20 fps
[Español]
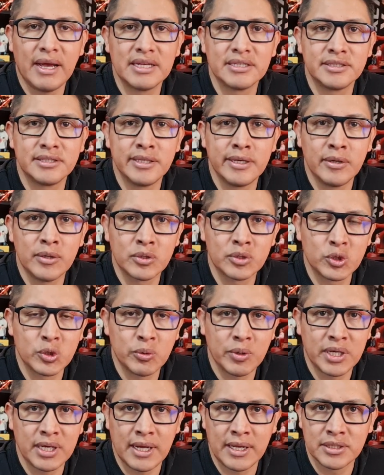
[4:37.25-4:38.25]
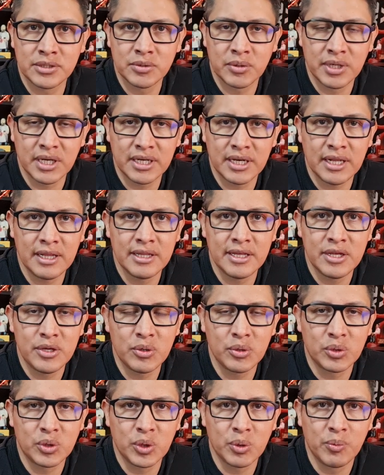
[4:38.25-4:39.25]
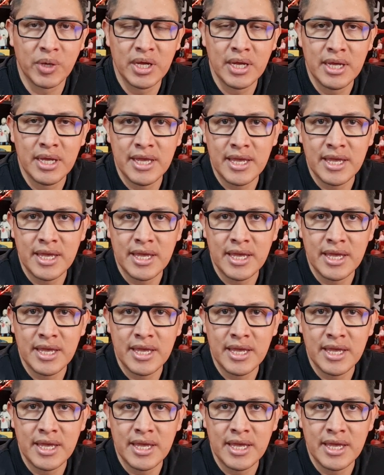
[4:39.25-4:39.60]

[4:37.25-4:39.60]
así lo suben a su canal de YouTube.